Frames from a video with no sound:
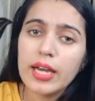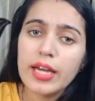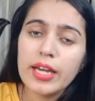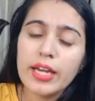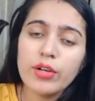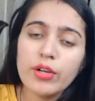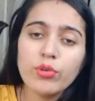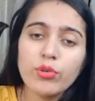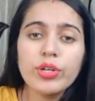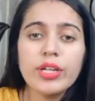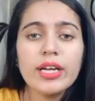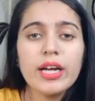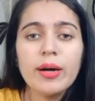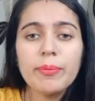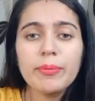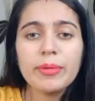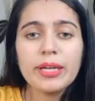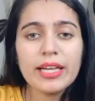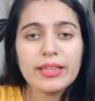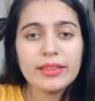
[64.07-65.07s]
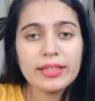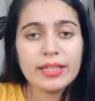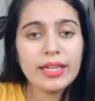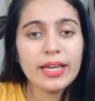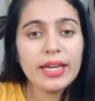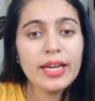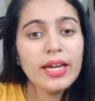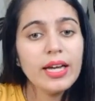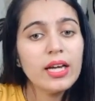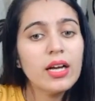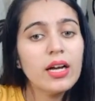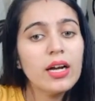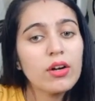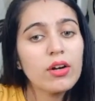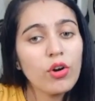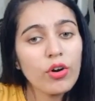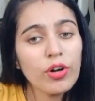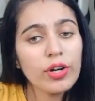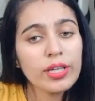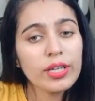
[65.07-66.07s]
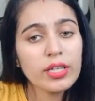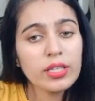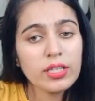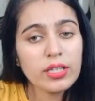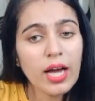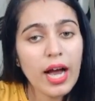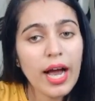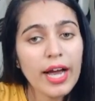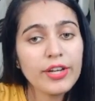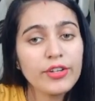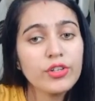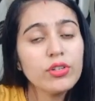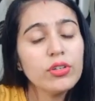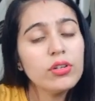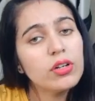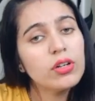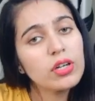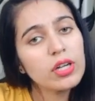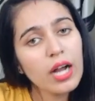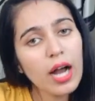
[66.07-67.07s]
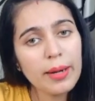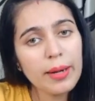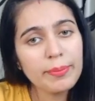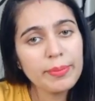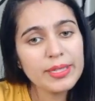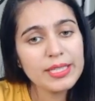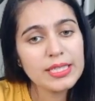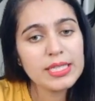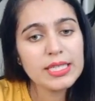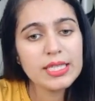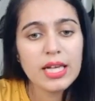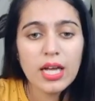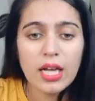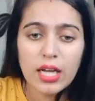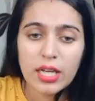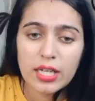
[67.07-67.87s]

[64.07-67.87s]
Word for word: है उन्हें हम कहते हैं और हाइड्रोकार्बन्स